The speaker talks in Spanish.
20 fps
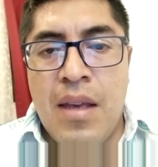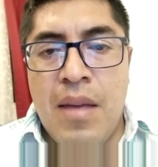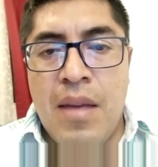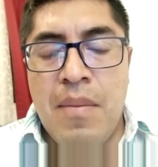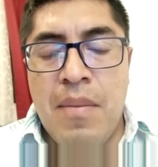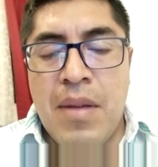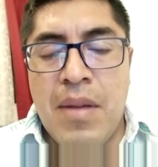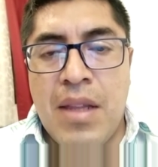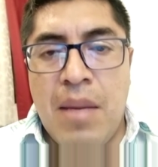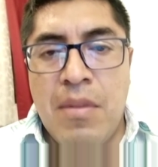
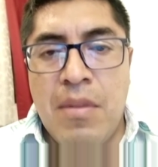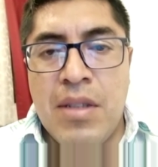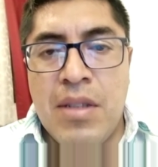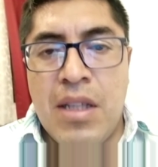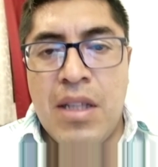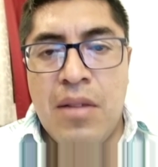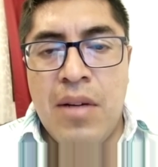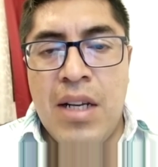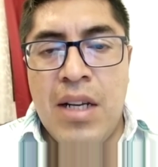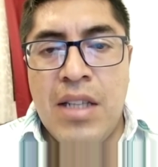
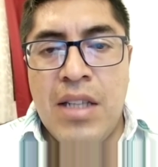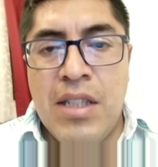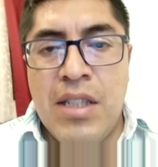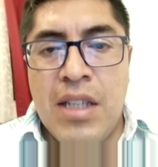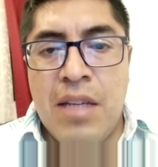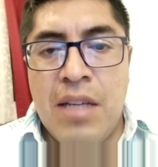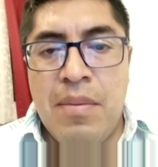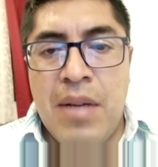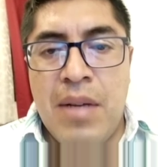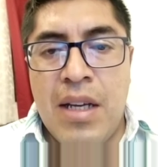invitamos a todas las
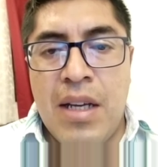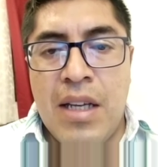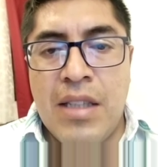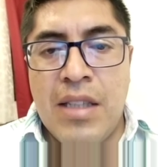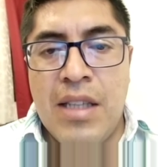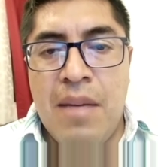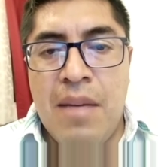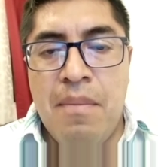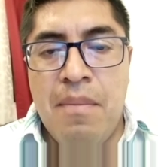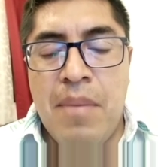chicas para que
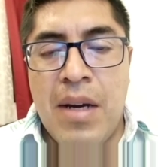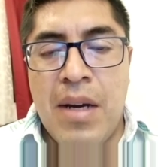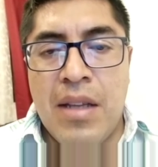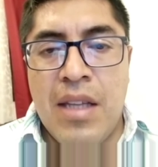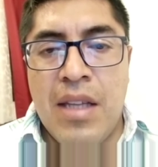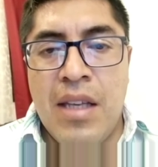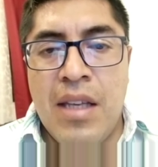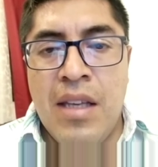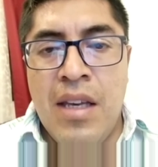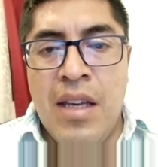sean
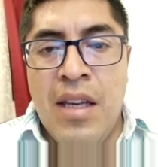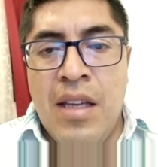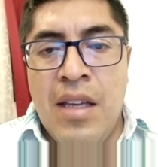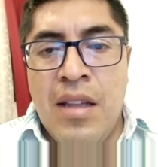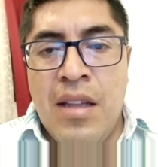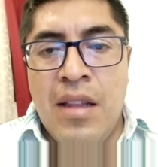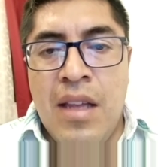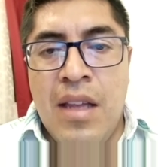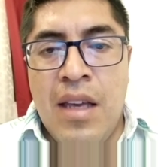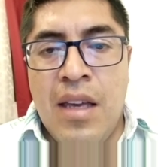parte
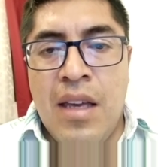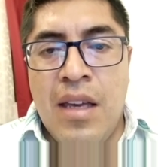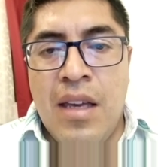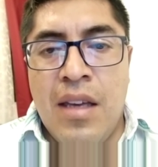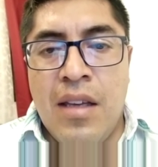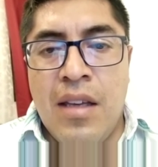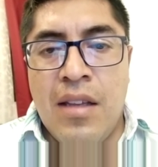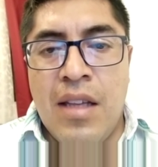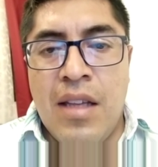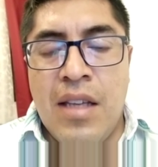
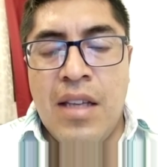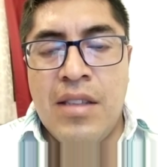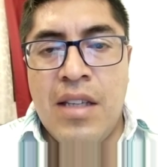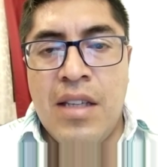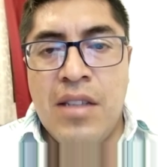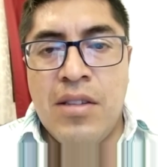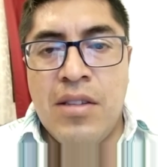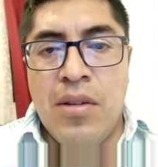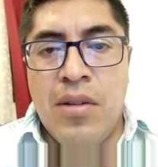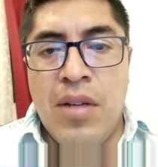de,
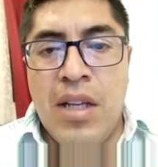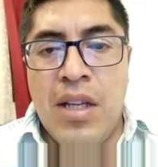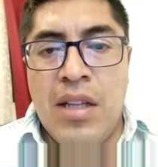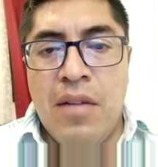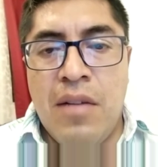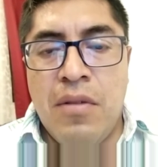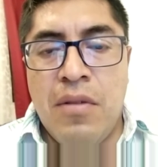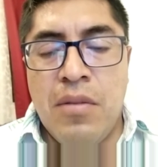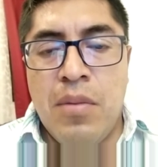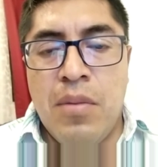esta historia
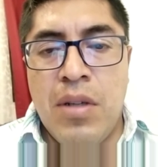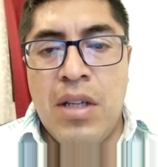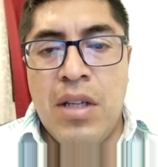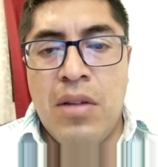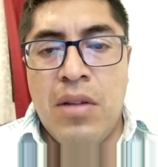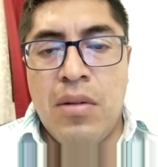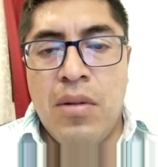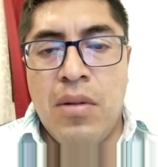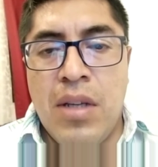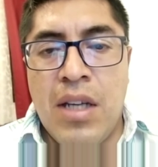del fútbol
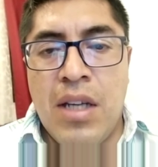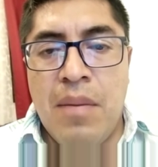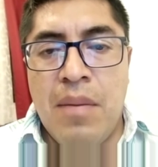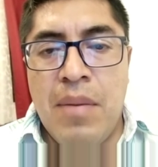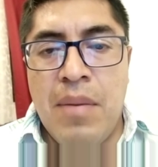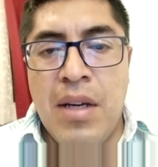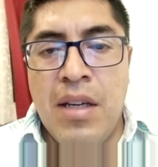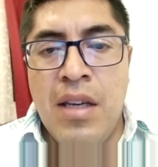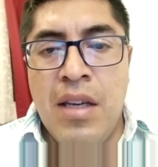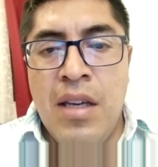de
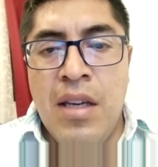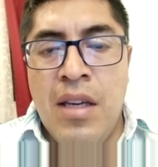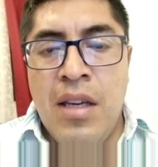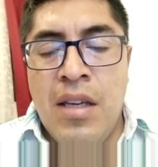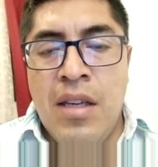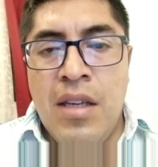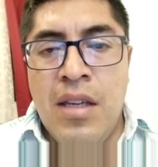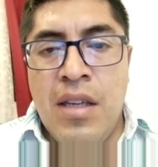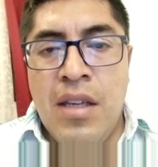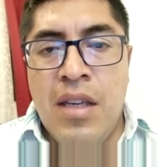Pan
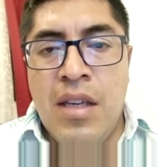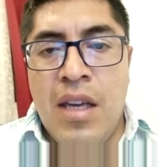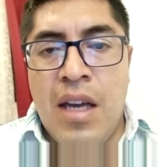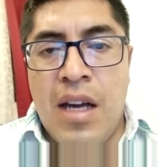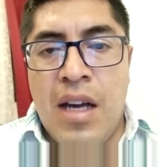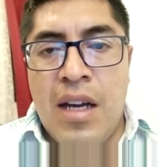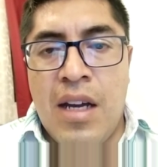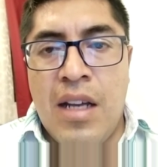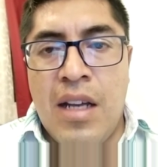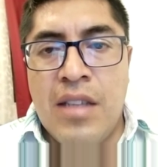
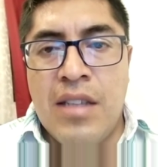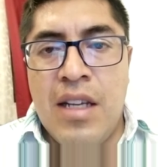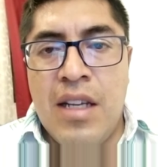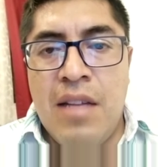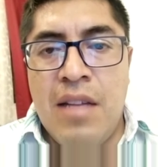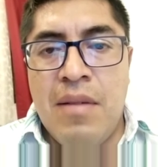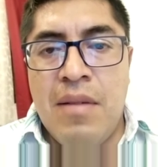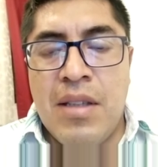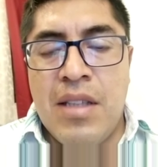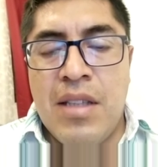y
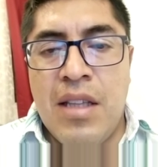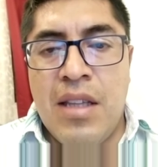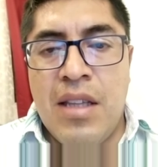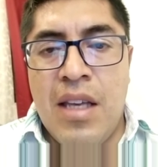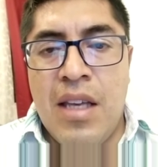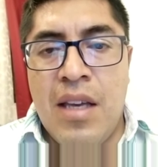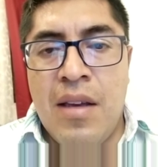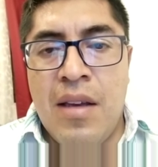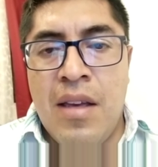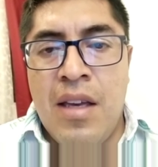agradecerles
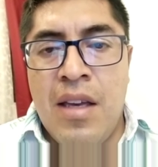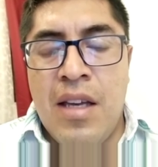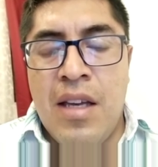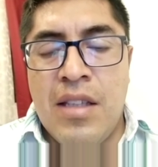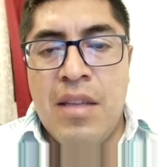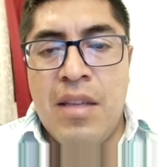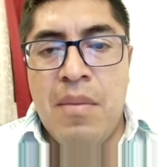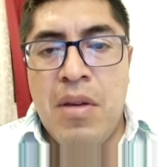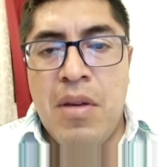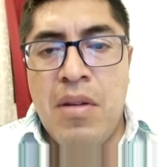bastante
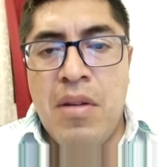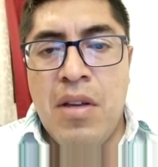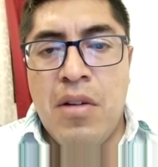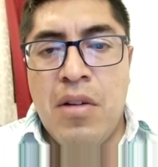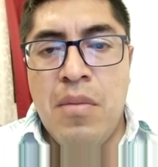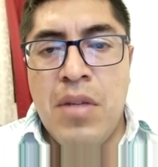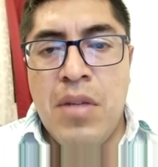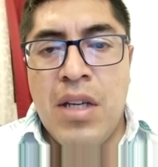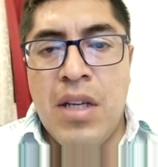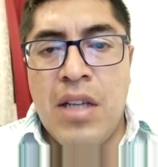este medio de
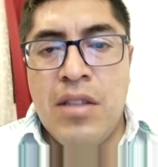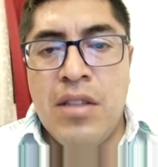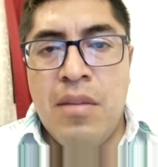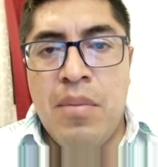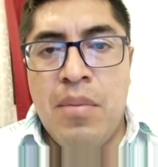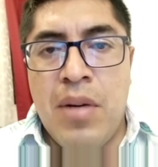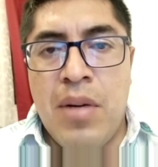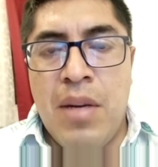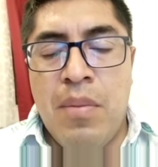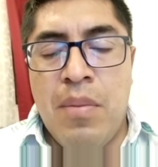
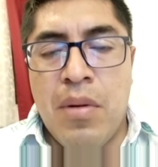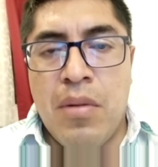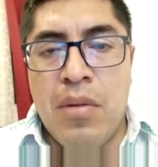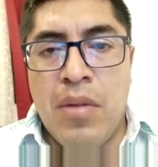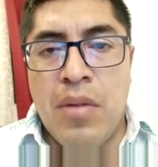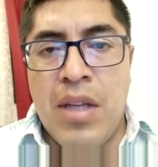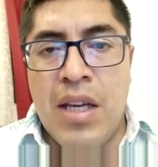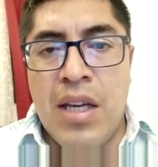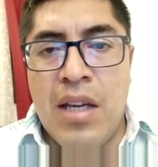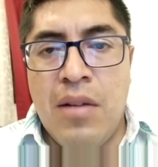comunicación por la
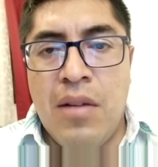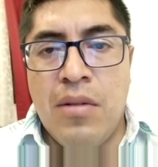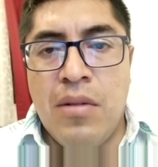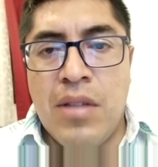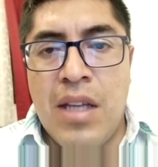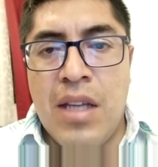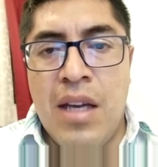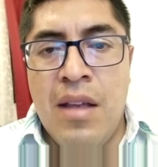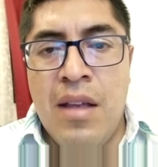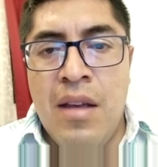oportunidad que
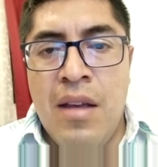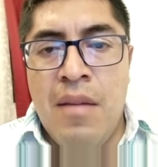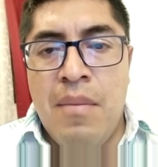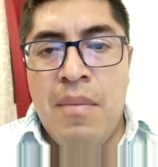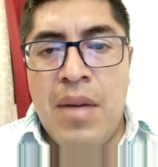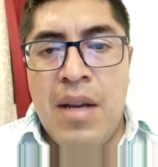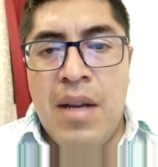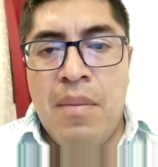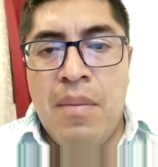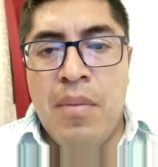nos da
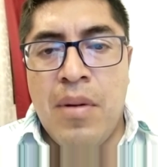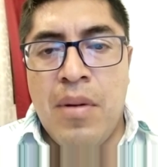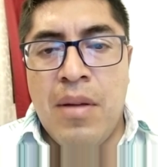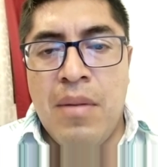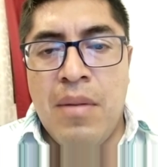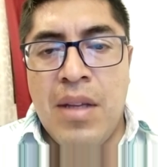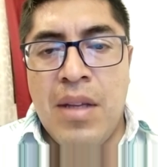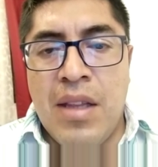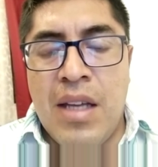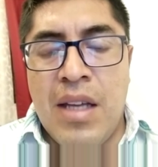para
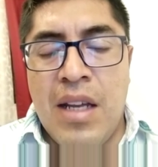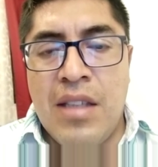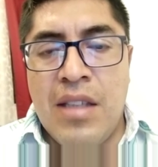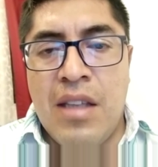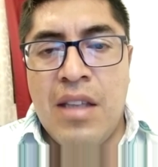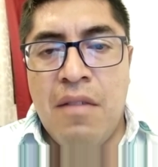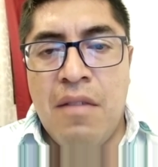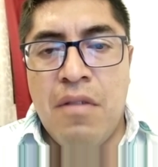poder brindar esta